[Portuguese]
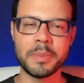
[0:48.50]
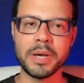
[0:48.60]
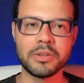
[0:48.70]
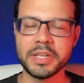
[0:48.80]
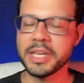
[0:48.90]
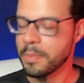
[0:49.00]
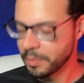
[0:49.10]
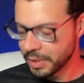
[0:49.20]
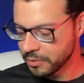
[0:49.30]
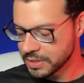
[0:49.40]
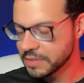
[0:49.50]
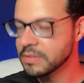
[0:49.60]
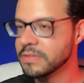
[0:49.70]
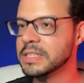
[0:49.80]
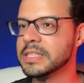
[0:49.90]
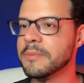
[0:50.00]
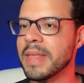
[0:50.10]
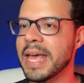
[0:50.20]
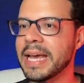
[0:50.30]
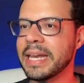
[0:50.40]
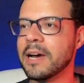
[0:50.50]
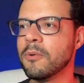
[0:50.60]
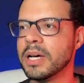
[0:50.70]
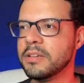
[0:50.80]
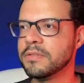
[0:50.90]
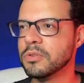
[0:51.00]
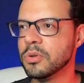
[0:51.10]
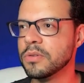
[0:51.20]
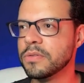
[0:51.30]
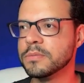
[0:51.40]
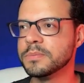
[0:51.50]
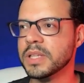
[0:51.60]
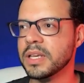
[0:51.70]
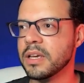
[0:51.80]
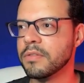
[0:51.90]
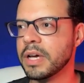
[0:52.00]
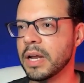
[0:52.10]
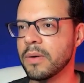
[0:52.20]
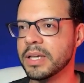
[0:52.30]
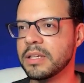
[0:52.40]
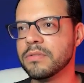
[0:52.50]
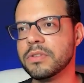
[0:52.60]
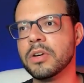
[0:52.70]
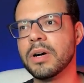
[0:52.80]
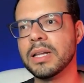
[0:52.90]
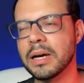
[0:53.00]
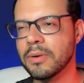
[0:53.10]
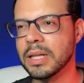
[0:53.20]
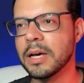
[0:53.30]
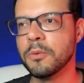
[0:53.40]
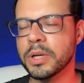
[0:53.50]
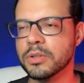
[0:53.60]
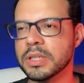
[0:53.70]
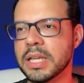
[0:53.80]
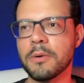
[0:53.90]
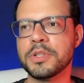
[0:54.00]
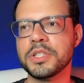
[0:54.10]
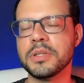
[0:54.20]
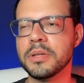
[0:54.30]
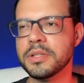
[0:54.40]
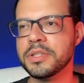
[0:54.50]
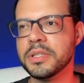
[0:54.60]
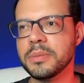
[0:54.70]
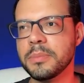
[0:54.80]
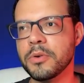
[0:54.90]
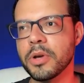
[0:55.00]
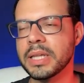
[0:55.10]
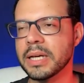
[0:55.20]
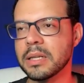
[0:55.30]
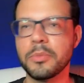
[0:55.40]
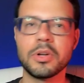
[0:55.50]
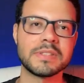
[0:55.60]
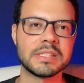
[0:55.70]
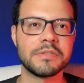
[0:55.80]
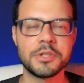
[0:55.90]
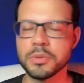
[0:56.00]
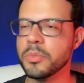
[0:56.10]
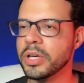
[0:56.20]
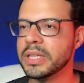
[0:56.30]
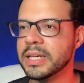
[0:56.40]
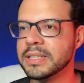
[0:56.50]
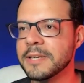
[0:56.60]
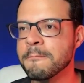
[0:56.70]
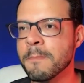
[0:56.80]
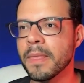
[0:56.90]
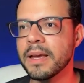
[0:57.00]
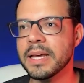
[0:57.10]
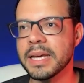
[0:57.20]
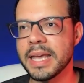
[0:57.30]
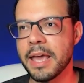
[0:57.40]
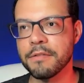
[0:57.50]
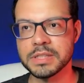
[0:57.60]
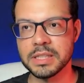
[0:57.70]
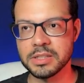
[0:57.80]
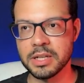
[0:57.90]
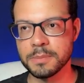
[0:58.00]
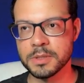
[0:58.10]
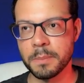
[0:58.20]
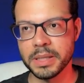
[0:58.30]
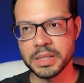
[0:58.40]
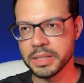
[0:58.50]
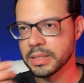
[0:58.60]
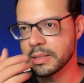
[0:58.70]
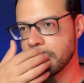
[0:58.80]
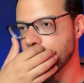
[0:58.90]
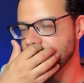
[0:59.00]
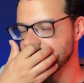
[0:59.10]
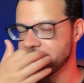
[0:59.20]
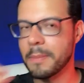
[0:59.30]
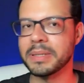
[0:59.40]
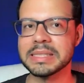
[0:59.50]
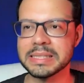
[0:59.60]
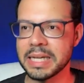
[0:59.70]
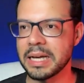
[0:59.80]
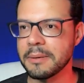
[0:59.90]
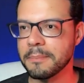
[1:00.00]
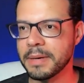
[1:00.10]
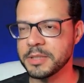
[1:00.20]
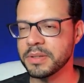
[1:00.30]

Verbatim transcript: aberto aqui. A primeira coisa que eu vou fazer é criar um arquivo novo. Eu vou criar um arquivo aqui com a, com a largura total de, de 1080, 1920 né, por 1080. E aí eu vou selecionar a opção prancheta, que a gente vai precisar mais para